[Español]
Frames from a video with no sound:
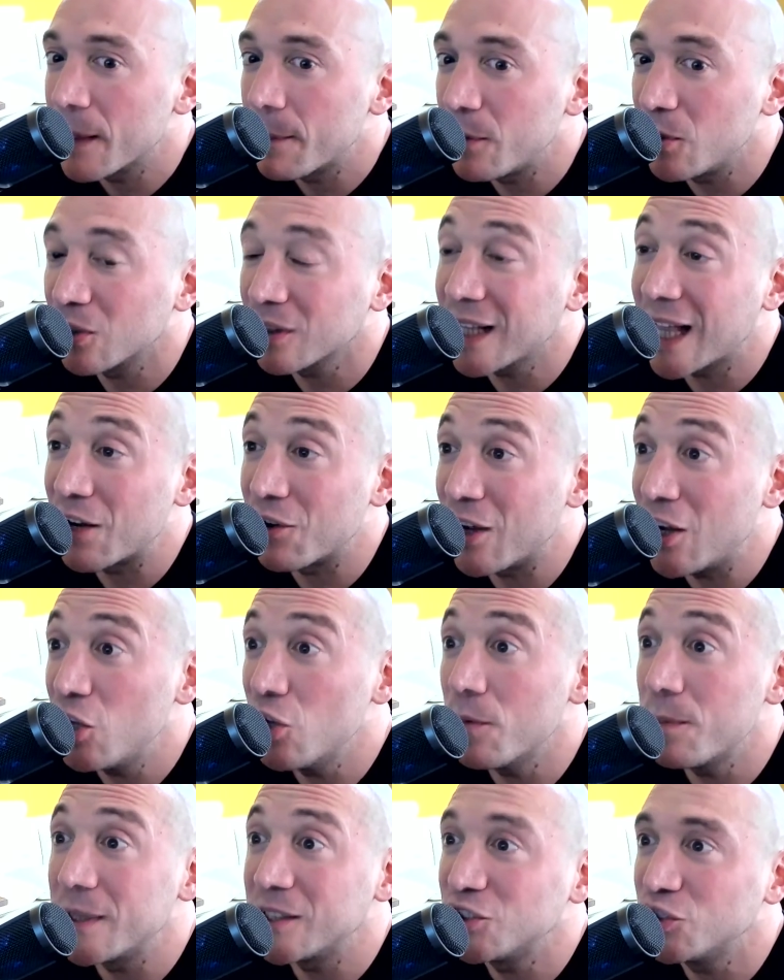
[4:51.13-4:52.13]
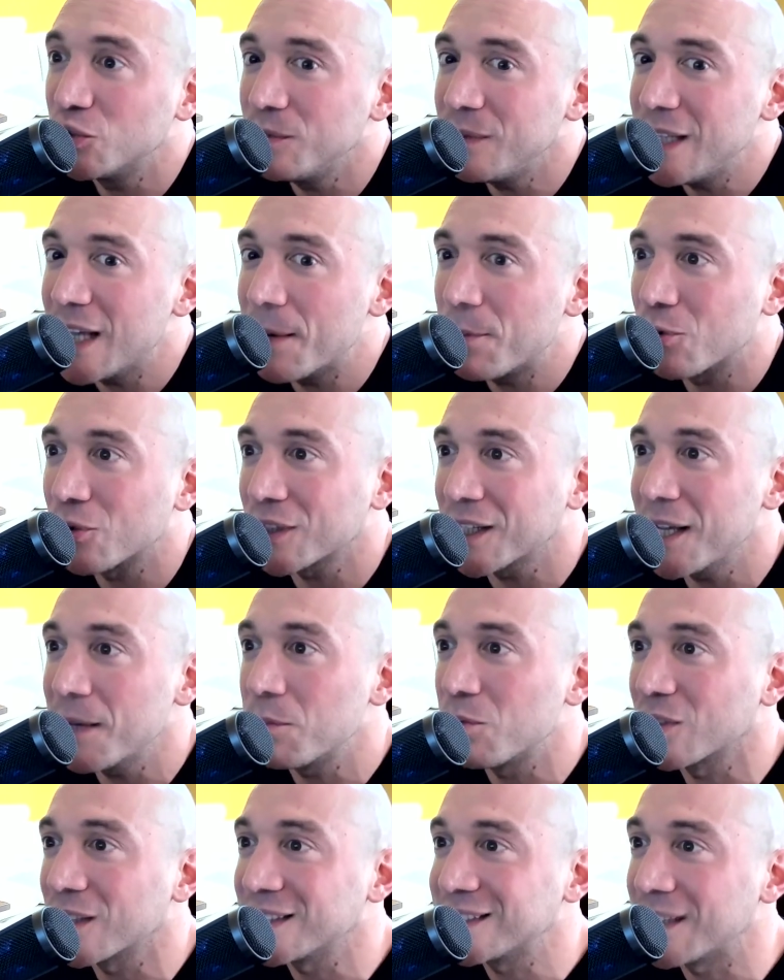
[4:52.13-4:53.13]
Pero claro, él lo presumía, ¿por qué?
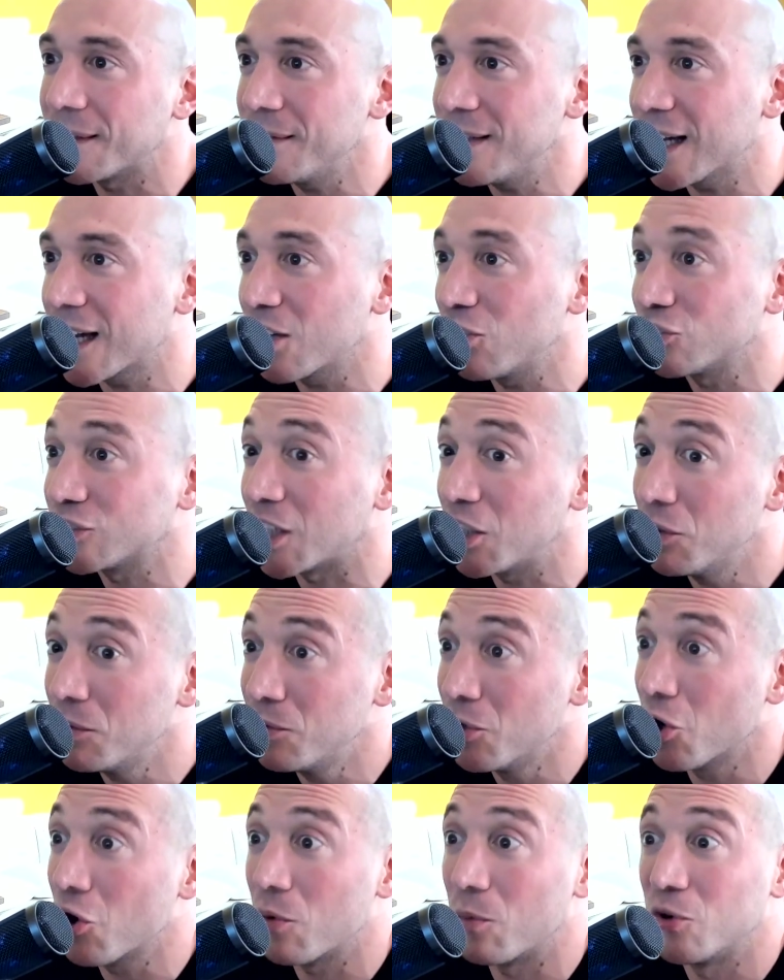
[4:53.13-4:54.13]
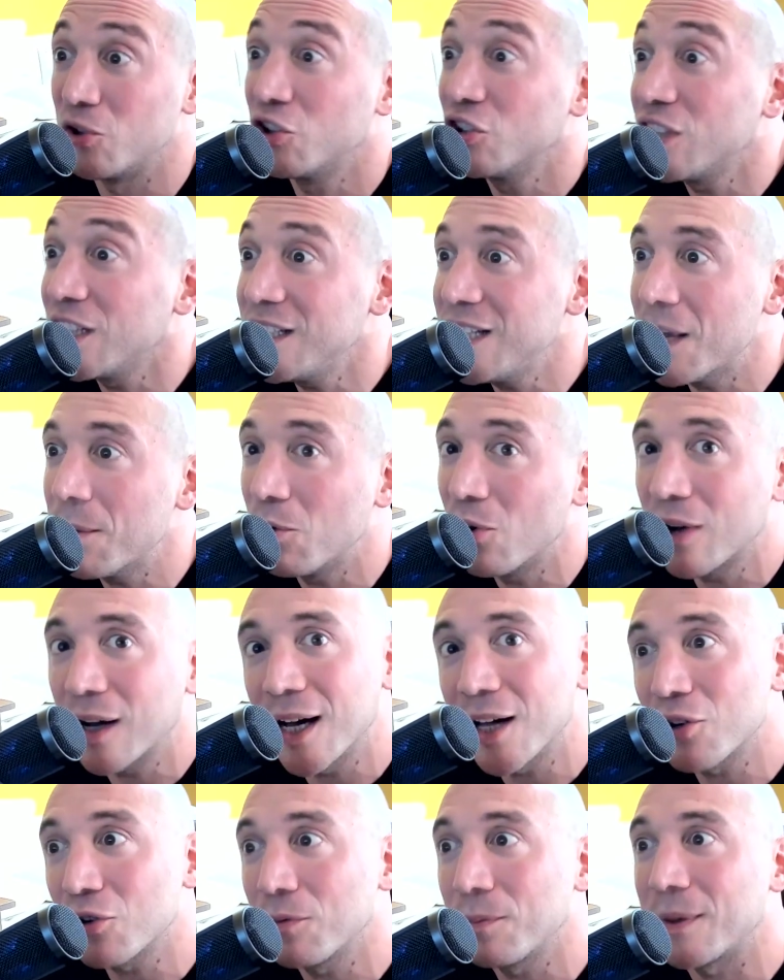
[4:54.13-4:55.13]
Porque sabía que los alumnos, como no teníamos
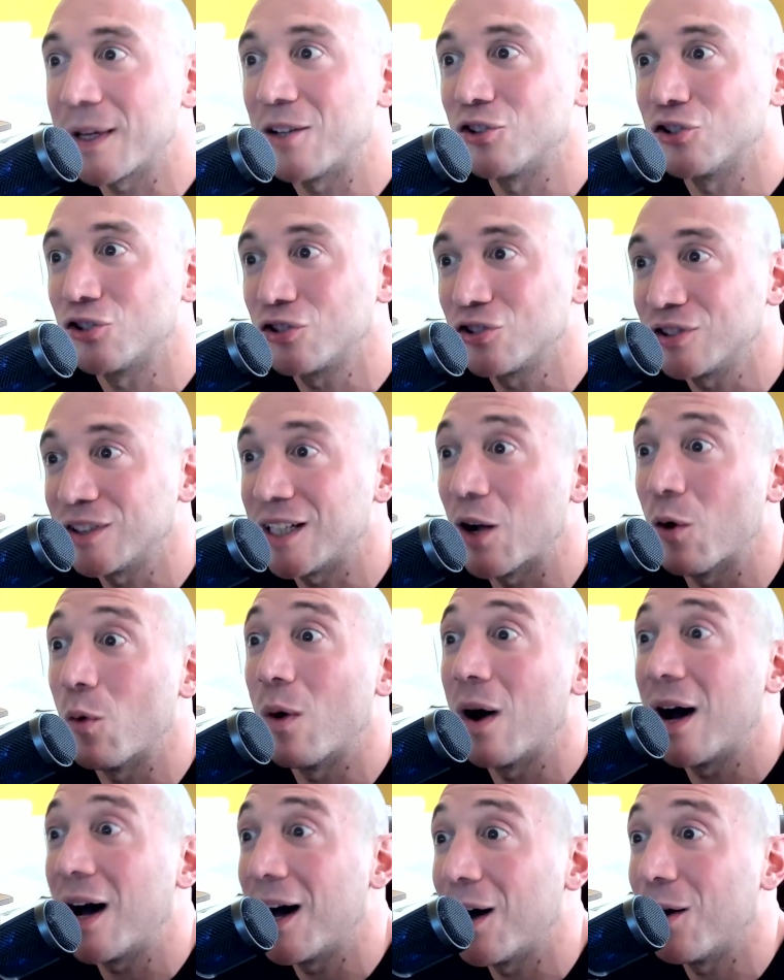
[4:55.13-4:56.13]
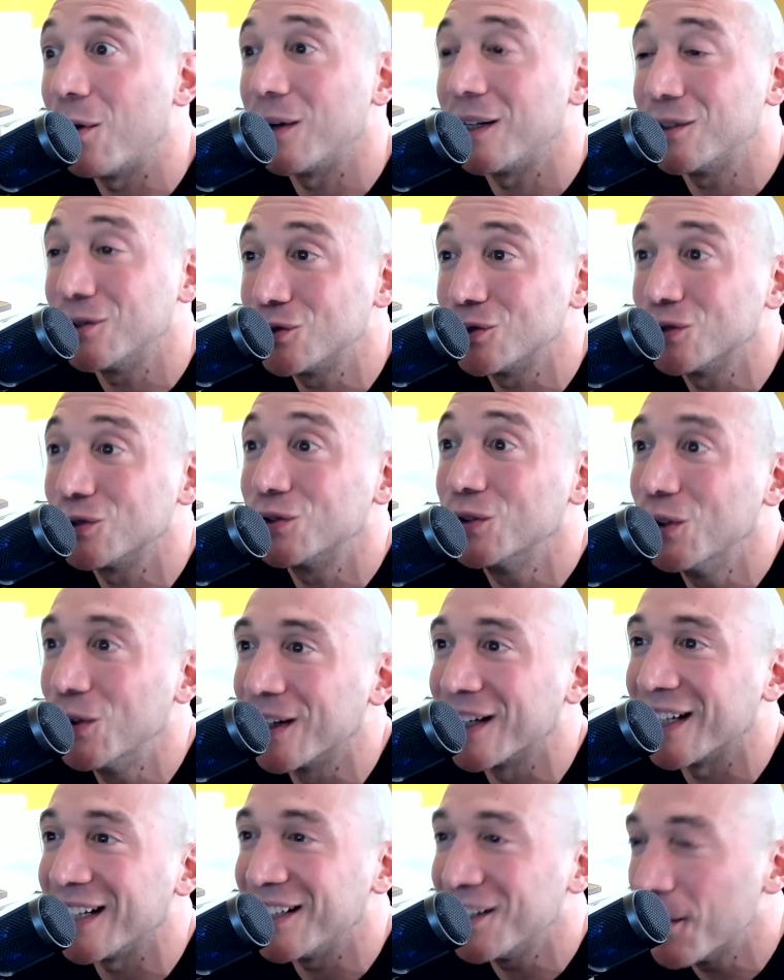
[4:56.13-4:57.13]
carro, para nosotros era wow, era un
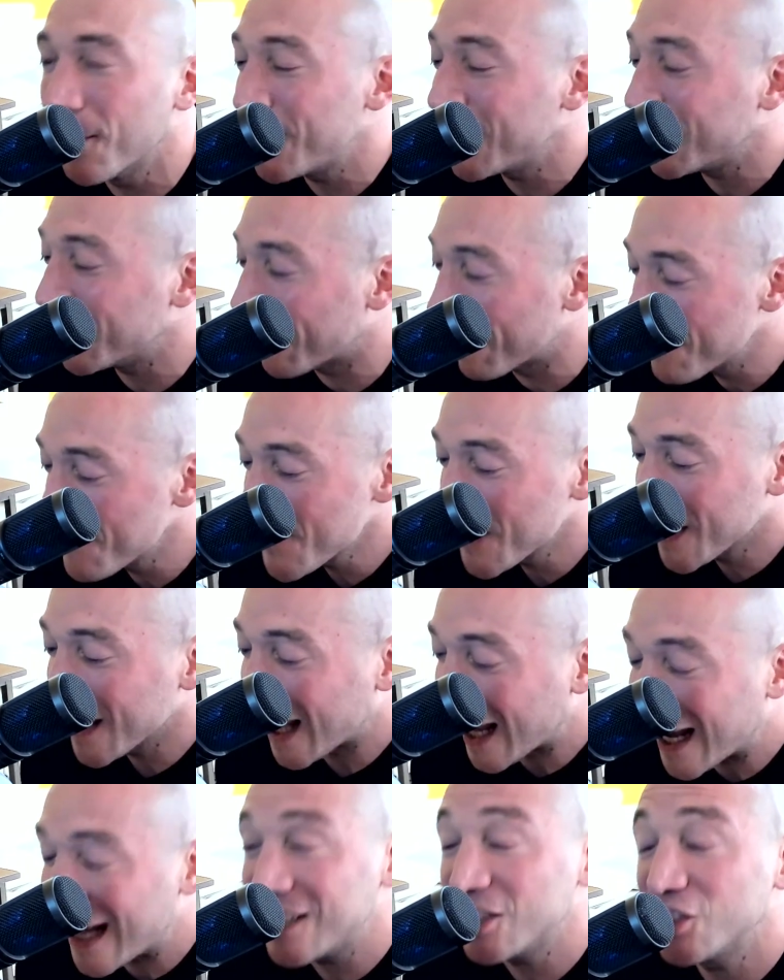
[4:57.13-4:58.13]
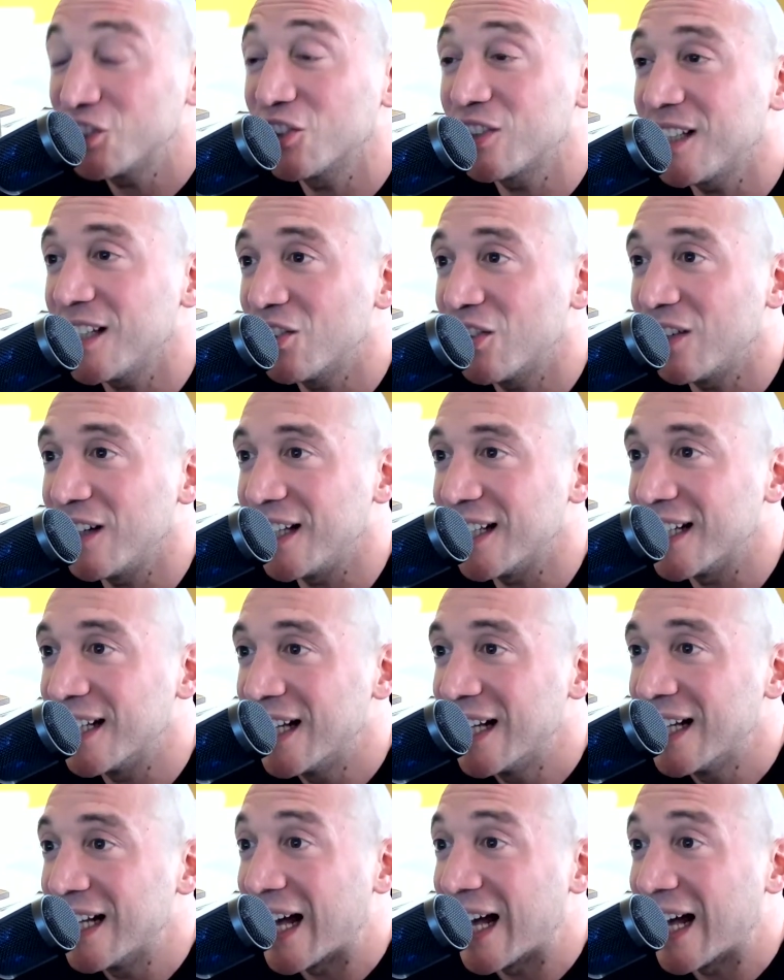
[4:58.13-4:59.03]
Suzuki, ¿no? Pero a eso quiero ir.